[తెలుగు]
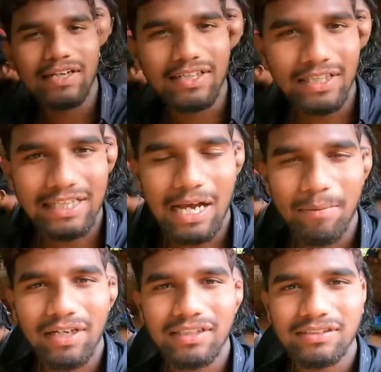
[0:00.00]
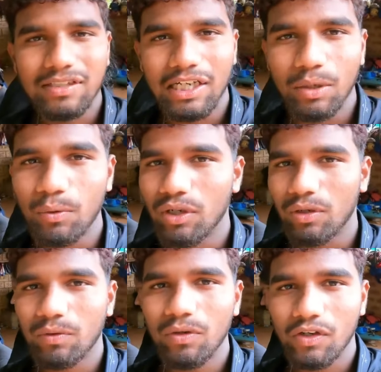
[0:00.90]
మనకి కెమెరాస్ అలా
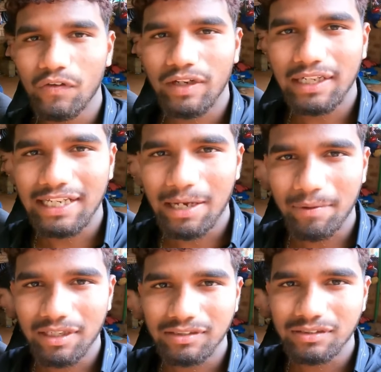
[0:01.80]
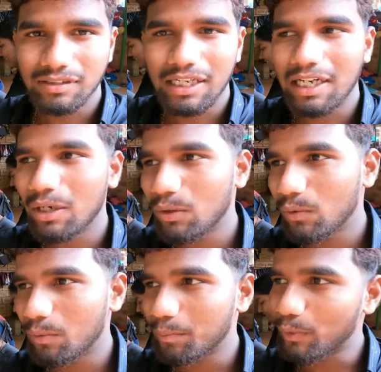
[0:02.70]
ఉండవు ఒకవేళ కెమెరాస్ అలా
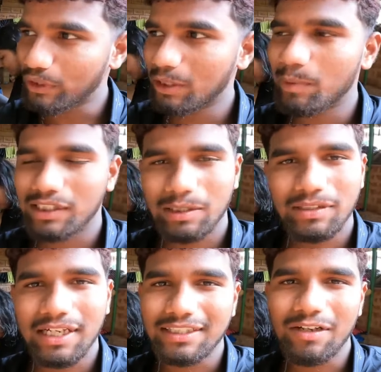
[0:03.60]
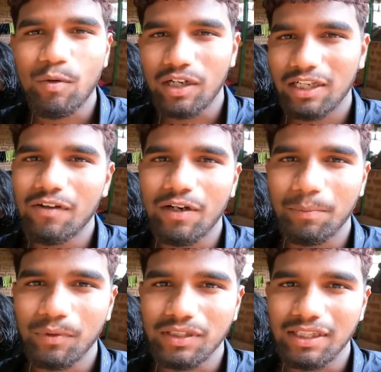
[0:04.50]
పోతే మాత్రం చక్కగా వాటర్లో
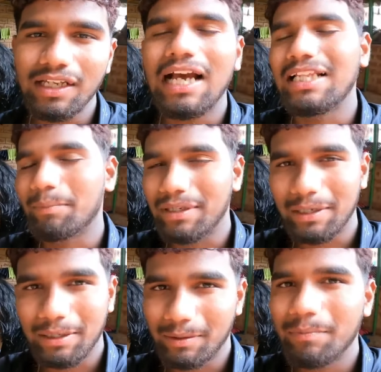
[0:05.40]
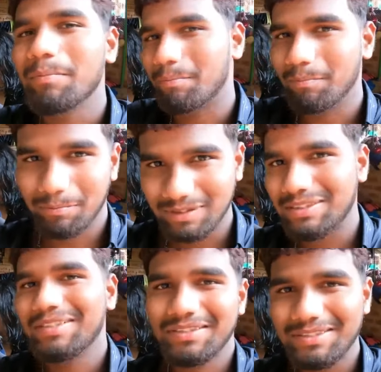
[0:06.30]
పడిపోతాయి అది మీ
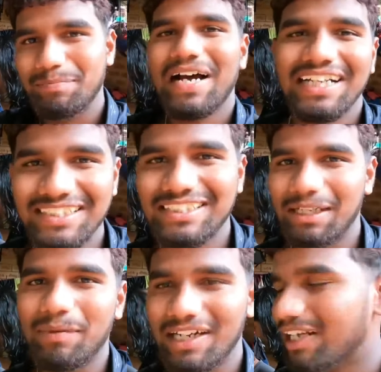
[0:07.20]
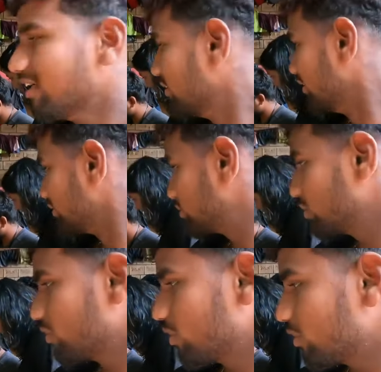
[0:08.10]
బాధ్యత అనమాట
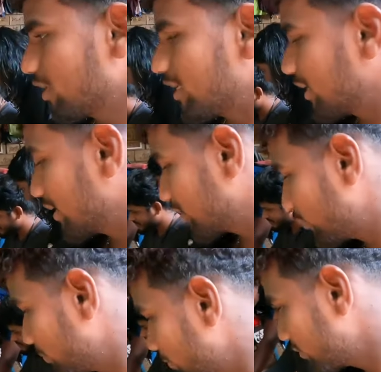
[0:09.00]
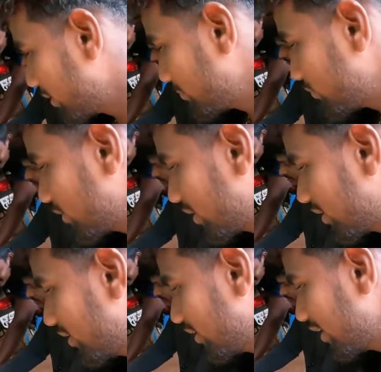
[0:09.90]
సో ఇక్కడ గోప్రోస్ కనిపిస్తున్నాయి
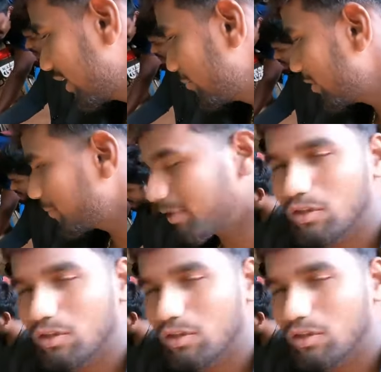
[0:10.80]
కదా ఇలా హెల్మెట్ మీద